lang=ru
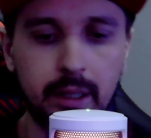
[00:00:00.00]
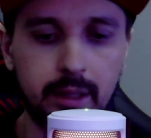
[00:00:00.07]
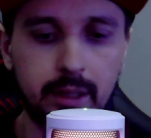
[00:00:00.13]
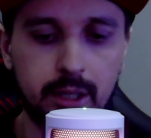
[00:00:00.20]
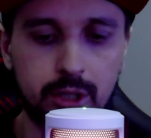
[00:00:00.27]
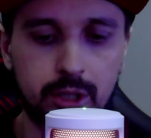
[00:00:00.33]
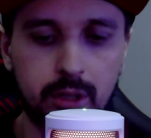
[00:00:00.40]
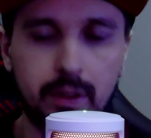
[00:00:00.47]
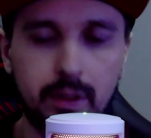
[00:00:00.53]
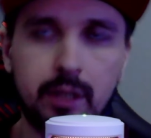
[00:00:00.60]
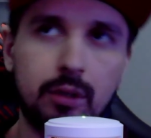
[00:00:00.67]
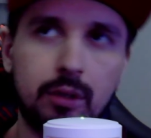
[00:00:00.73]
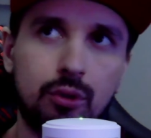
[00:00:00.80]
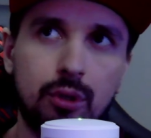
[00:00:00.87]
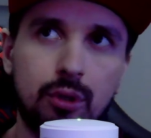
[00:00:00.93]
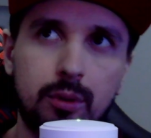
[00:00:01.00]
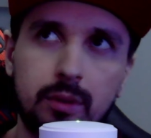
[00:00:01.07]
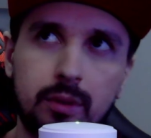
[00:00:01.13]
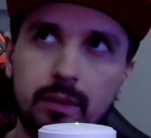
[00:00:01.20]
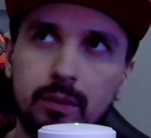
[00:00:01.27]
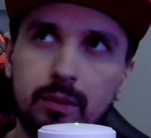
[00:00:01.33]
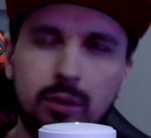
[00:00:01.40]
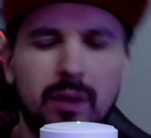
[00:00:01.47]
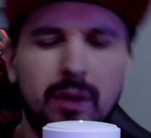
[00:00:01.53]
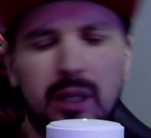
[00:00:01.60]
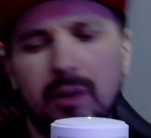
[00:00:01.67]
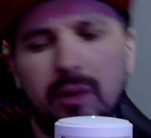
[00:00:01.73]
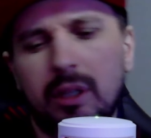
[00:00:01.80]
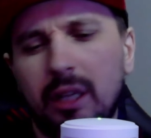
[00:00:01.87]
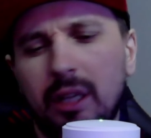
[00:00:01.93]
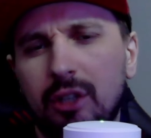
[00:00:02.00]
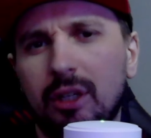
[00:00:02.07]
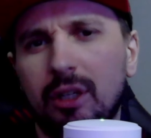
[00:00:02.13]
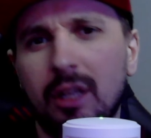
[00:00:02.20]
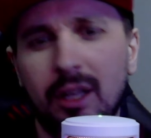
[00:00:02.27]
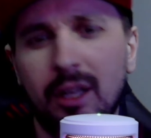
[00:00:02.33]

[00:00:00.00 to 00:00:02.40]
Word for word: Значит, давайте что-нибудь... Ну, давайте, наверное, так же.